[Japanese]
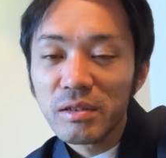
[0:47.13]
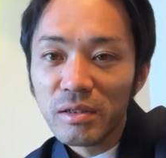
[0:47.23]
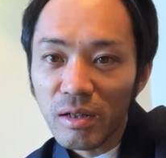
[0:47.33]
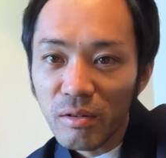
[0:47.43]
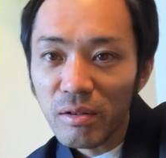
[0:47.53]

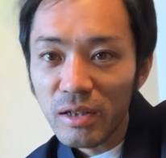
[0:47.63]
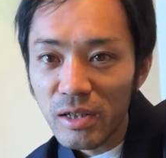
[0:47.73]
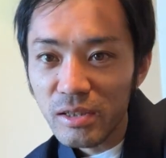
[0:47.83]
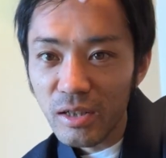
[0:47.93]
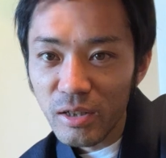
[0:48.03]
ないやこれ
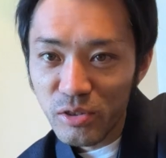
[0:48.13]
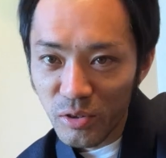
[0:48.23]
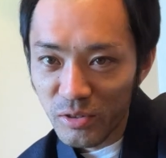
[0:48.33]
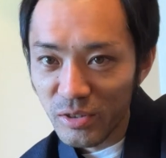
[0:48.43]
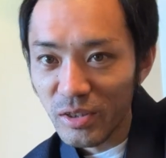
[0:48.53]

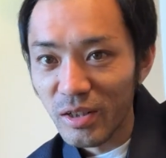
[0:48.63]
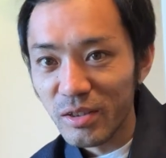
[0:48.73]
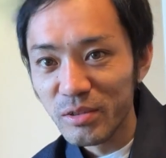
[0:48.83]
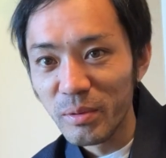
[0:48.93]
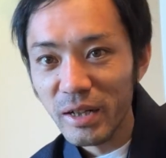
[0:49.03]
レザレクションズ
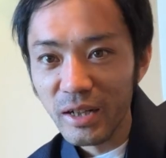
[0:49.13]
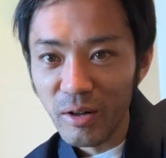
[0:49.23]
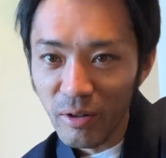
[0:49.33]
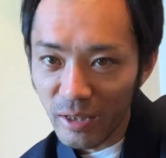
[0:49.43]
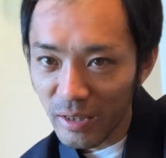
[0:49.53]
生まれ
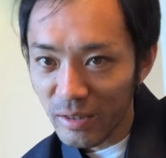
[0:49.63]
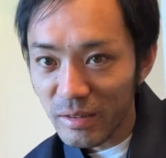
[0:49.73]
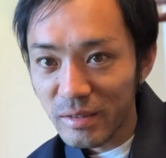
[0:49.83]
変わり